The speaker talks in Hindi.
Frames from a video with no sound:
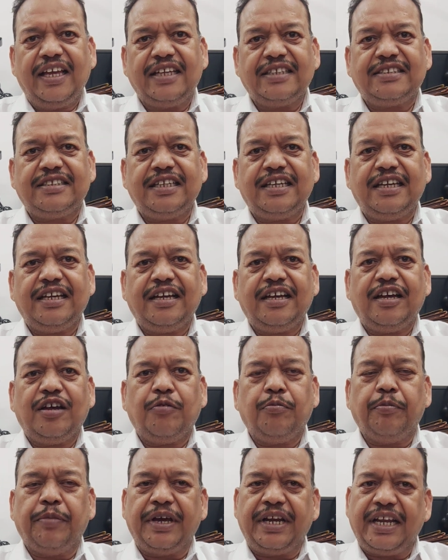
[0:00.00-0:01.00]
इसे
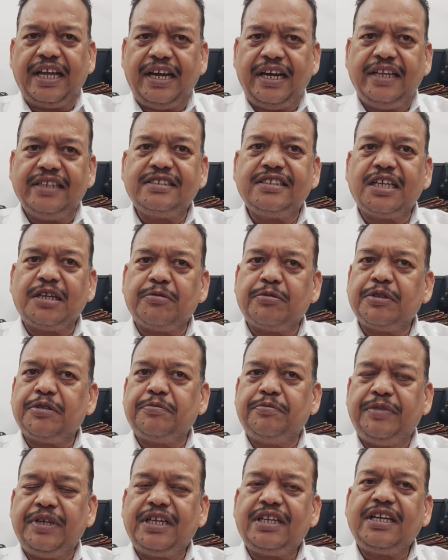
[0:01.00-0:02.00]
बरेली
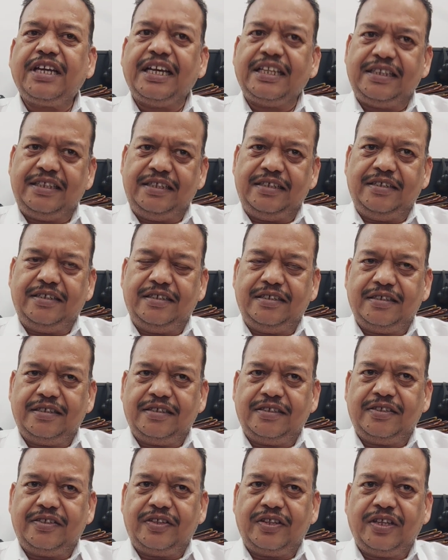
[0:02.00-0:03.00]
शरबत भी कहते हैं
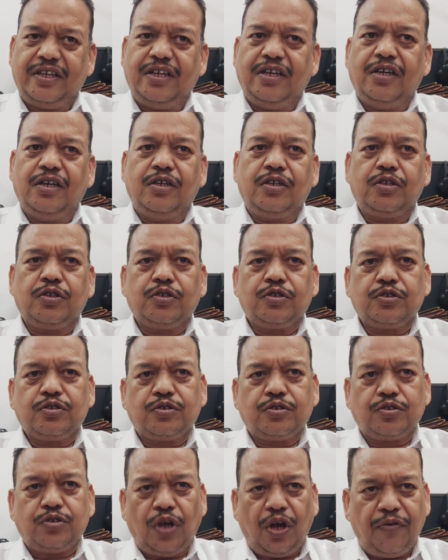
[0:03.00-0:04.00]

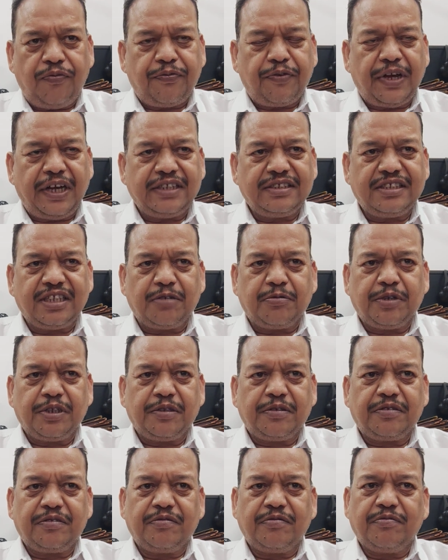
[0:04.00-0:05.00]
सौफ का
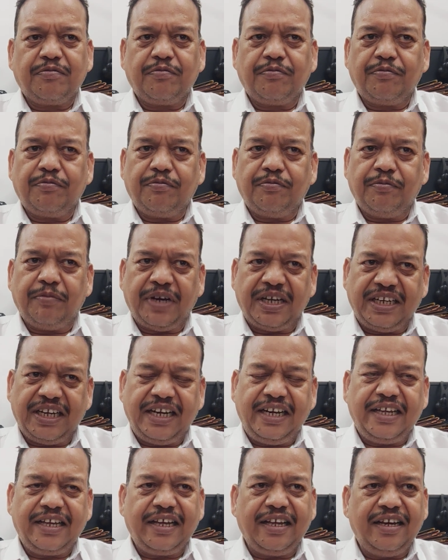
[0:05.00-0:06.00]
शरबत
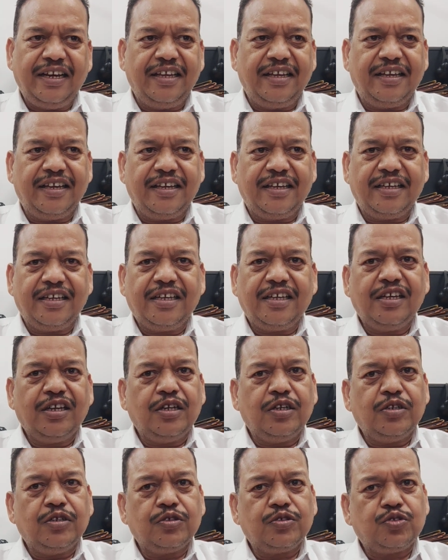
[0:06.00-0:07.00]
बनाने के लिए
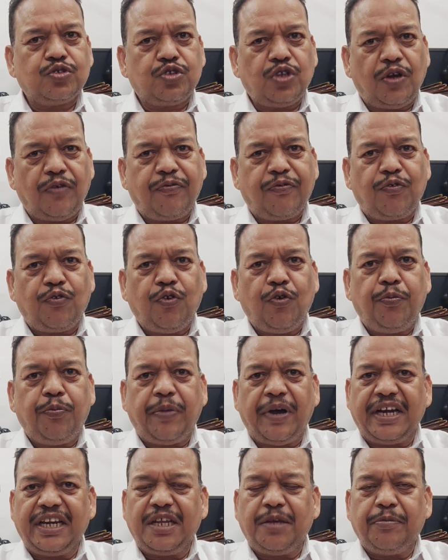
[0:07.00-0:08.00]
सौफ को
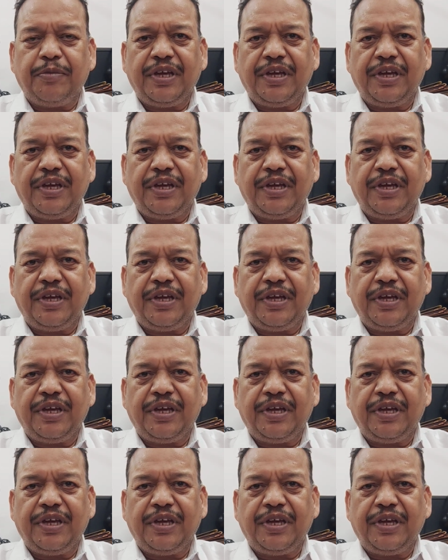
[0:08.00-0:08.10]
पानी